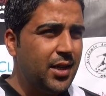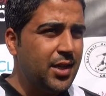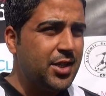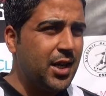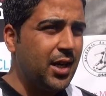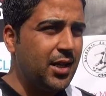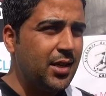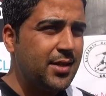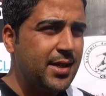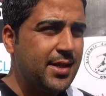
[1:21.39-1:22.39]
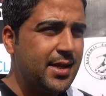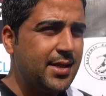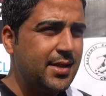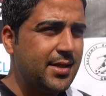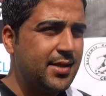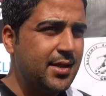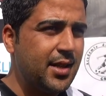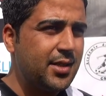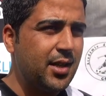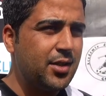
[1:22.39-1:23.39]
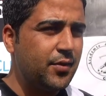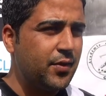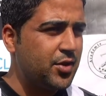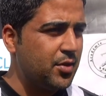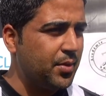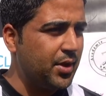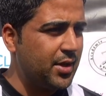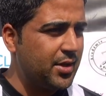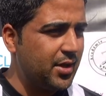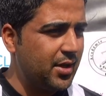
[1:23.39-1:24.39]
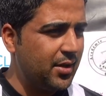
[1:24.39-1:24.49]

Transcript: ان شاء الله السي اس اس ان شاء الله نشوفوها شامبيون ان شاء